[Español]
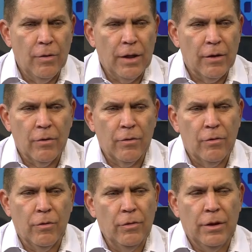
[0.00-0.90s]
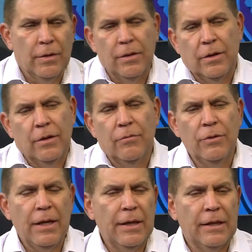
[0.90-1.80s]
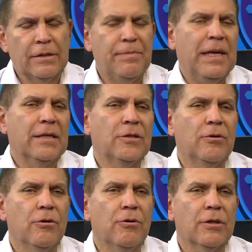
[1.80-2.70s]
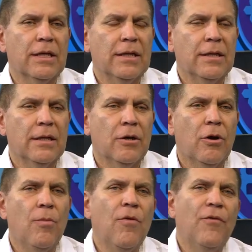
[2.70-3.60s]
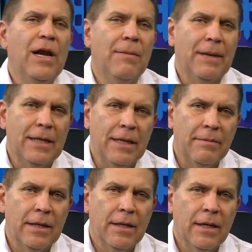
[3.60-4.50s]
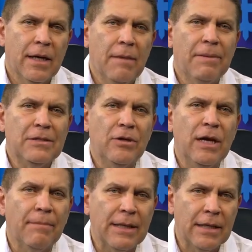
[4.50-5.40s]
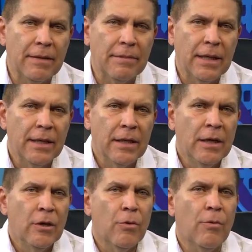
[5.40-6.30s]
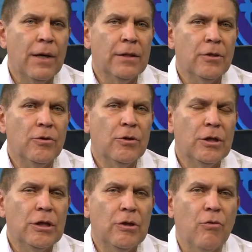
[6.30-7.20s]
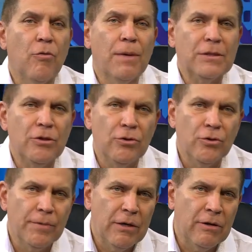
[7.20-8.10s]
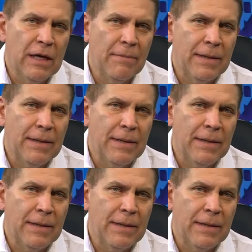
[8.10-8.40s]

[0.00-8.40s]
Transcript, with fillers: en, en una explicación corta, cómo fue la pandemia? ¿Qué pasó en la pandemia? ¿Cuánto de ocupación tuvieron en la